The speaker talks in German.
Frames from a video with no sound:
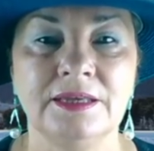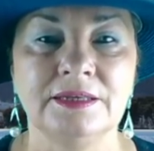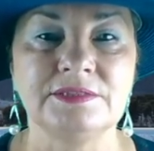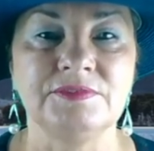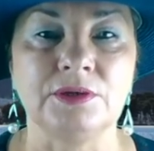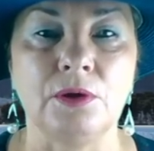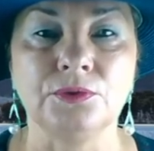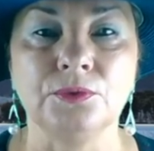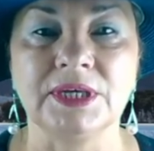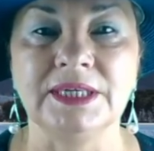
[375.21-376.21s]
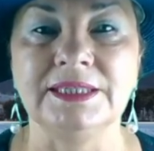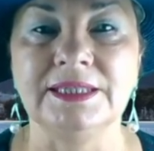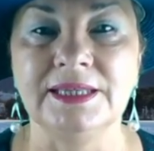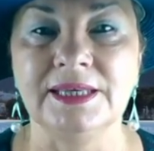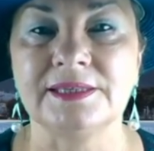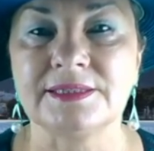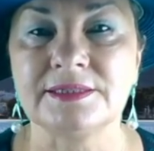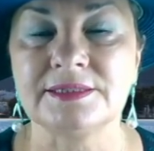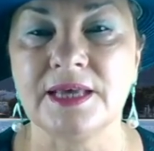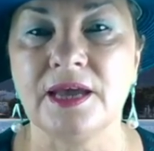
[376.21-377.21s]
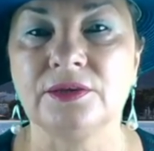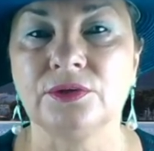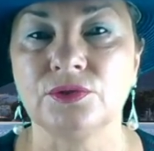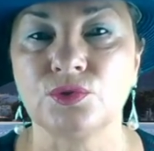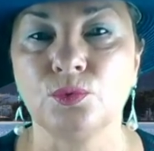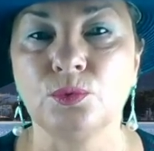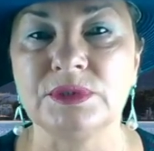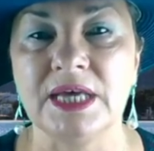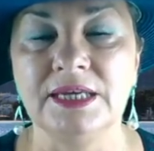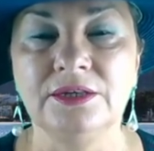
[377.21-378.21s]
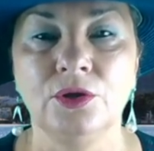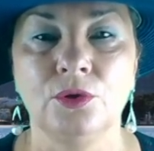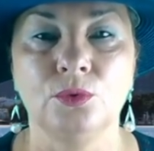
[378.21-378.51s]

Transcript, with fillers: Das wird auch noch in die nächste Zeit so sein